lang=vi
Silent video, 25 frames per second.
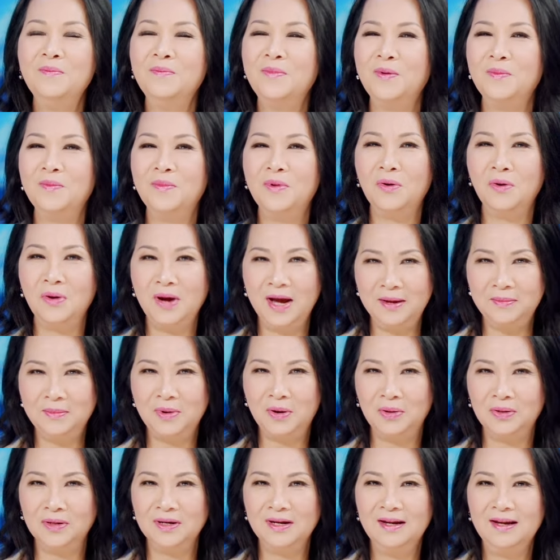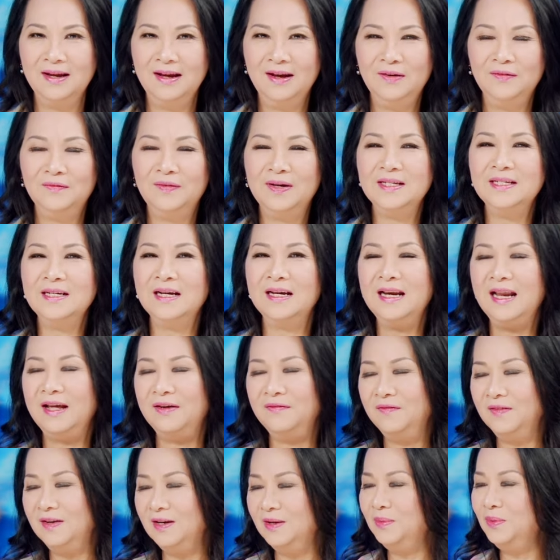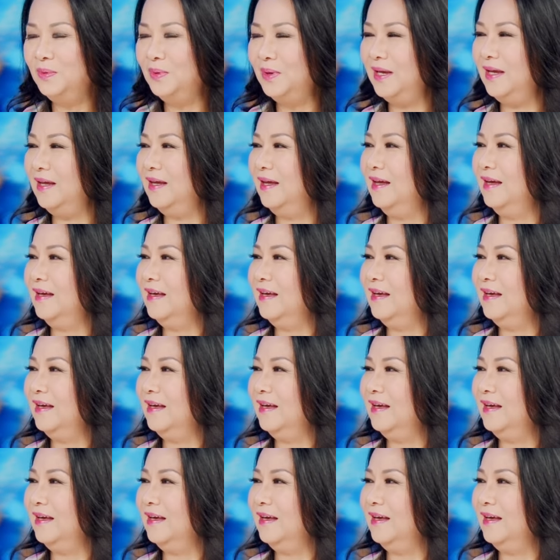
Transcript: 1121 và trở lại Philip Huy